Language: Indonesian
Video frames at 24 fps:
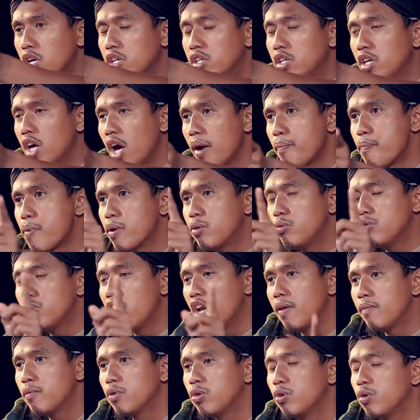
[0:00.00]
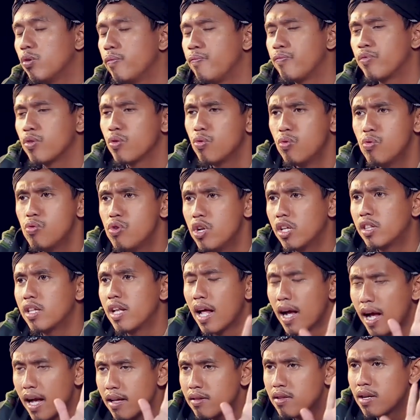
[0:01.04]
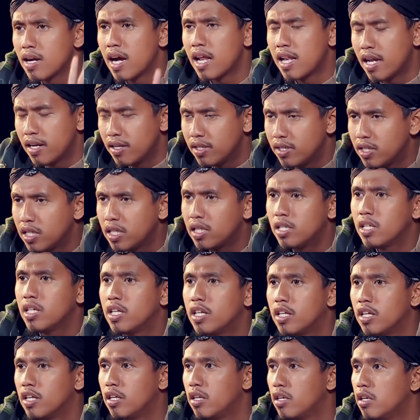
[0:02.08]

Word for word: lagi apa itu dalam itu udah tenang aja kalian di sini